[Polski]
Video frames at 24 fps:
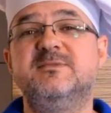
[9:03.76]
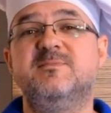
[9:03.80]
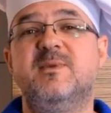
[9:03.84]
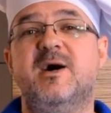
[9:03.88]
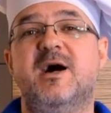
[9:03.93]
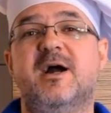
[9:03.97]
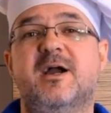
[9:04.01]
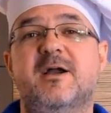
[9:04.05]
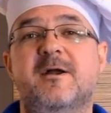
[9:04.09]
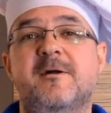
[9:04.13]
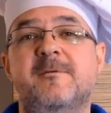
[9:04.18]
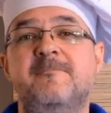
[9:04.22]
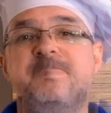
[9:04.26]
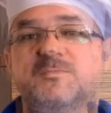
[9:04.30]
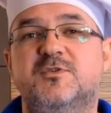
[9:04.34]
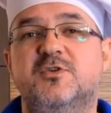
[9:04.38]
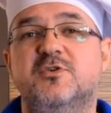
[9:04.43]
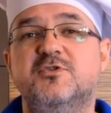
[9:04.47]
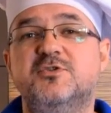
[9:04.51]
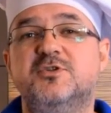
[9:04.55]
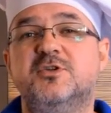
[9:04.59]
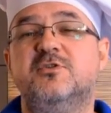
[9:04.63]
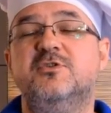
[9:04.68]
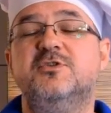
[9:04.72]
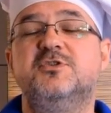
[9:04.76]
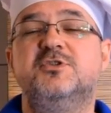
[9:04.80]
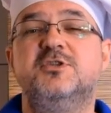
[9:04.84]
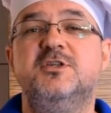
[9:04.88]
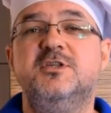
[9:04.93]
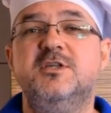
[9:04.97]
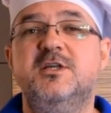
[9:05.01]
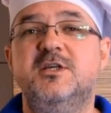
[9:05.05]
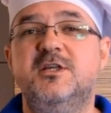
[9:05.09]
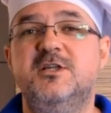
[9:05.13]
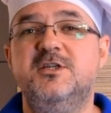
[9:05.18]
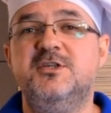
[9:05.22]
smak. Coś, czego jeszcze
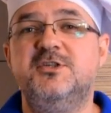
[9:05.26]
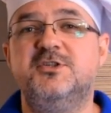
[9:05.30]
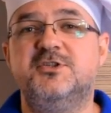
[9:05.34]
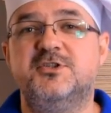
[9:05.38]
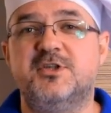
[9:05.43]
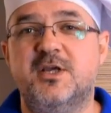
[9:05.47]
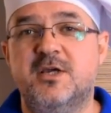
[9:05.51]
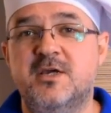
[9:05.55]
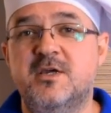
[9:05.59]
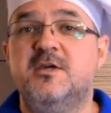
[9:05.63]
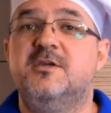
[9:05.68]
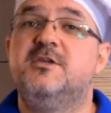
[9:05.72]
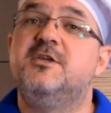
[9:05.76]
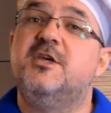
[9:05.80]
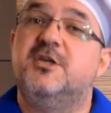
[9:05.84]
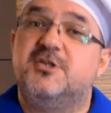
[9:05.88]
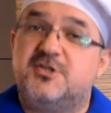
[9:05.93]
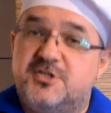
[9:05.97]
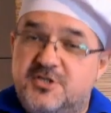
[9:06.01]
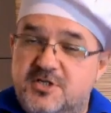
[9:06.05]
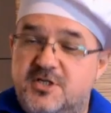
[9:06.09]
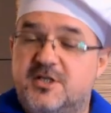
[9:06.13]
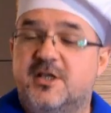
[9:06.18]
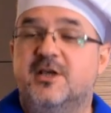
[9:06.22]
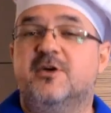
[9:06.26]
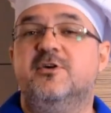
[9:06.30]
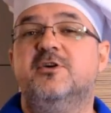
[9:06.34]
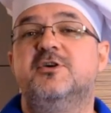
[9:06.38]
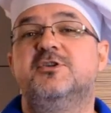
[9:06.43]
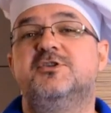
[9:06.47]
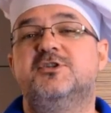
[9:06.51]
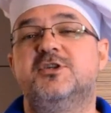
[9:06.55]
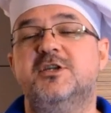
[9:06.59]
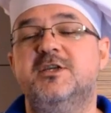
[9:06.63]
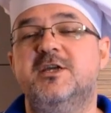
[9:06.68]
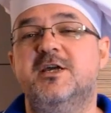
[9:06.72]
nie jedliście, jeśli tego
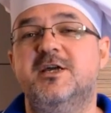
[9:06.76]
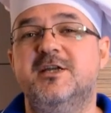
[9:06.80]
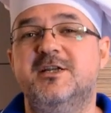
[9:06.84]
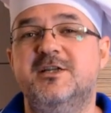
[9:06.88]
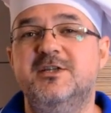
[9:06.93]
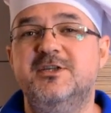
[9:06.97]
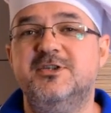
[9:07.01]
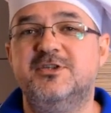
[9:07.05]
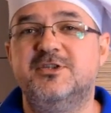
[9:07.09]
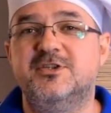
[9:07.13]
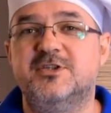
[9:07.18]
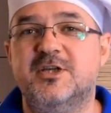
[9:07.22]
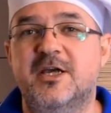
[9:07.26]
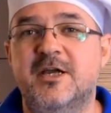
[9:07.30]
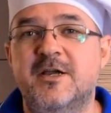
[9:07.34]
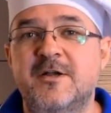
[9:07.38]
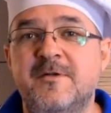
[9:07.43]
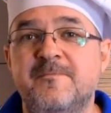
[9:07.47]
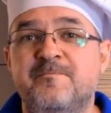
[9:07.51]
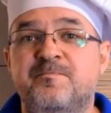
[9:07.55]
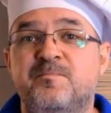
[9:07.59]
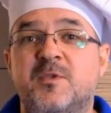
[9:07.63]
jeszcze nie jedliście.